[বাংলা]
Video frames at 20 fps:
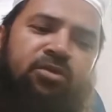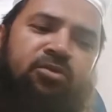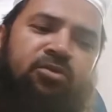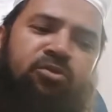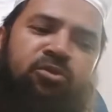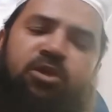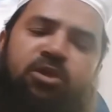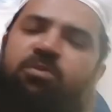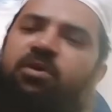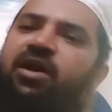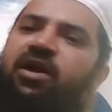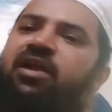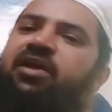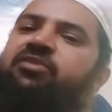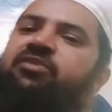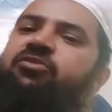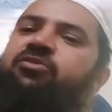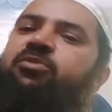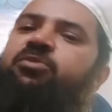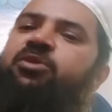দুইবার এই
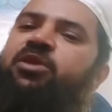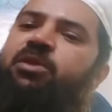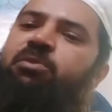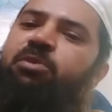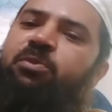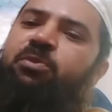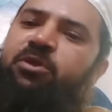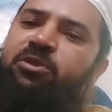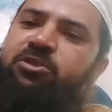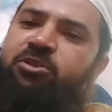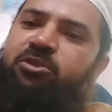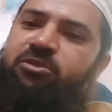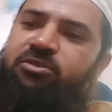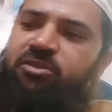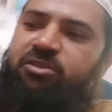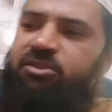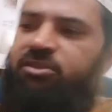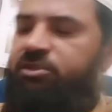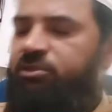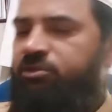জমিনে বিপর্যয়
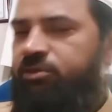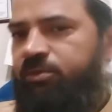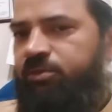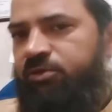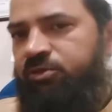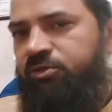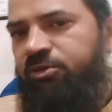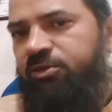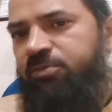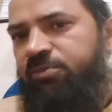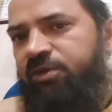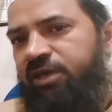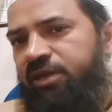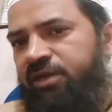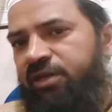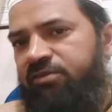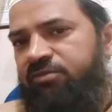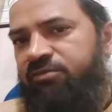সৃষ্টি করবে দুইবার এই